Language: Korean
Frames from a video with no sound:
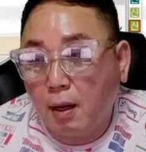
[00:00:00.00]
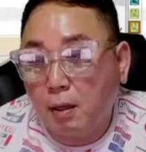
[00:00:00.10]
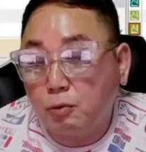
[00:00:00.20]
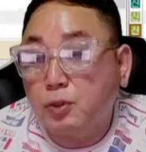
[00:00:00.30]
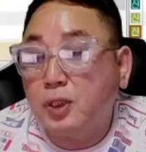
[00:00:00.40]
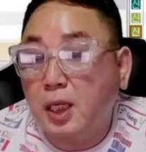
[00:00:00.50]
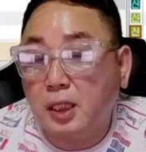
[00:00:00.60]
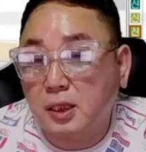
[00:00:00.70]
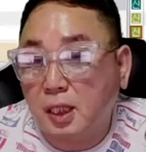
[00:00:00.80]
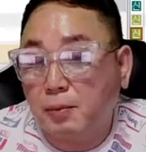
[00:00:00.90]
우리나라
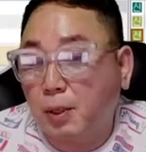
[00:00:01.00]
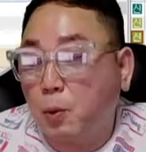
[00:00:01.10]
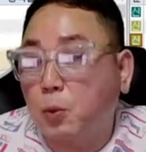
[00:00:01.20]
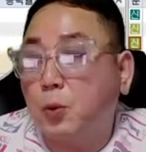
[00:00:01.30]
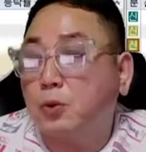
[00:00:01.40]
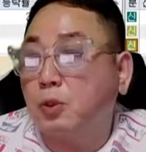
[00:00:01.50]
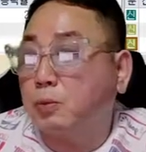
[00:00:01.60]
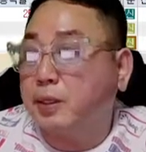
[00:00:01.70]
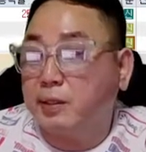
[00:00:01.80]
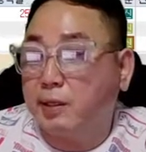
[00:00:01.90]
사람의 공통점이
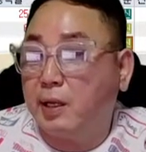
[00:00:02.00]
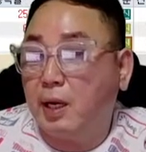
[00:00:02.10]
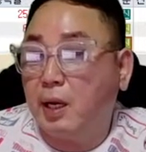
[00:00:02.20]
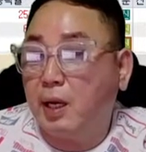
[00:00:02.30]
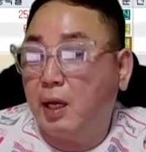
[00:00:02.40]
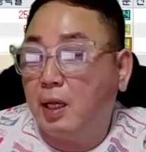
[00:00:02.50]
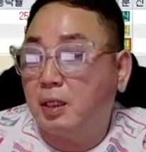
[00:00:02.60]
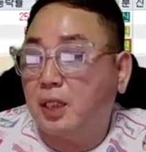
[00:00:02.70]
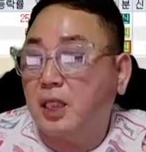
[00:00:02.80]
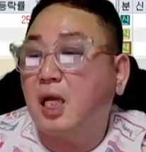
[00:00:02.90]
그거야.
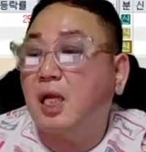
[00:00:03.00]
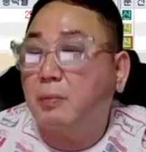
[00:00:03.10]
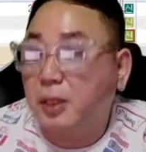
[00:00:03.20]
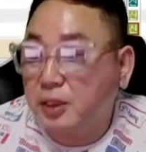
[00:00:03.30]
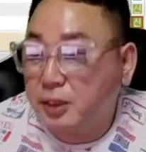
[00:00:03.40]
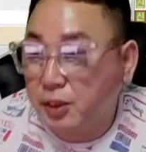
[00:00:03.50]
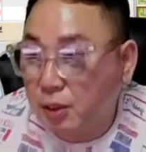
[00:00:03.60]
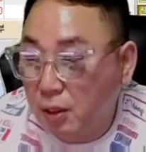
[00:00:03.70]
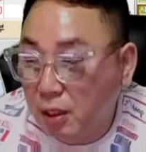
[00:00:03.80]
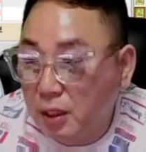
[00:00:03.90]
기다림에 지쳐.
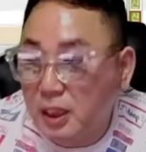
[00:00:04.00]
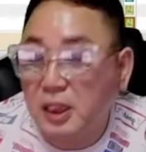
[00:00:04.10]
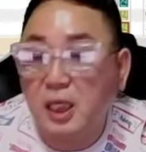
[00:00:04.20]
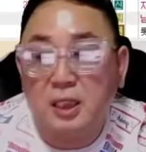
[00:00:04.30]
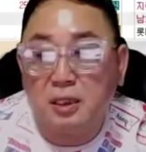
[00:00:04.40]
기다리질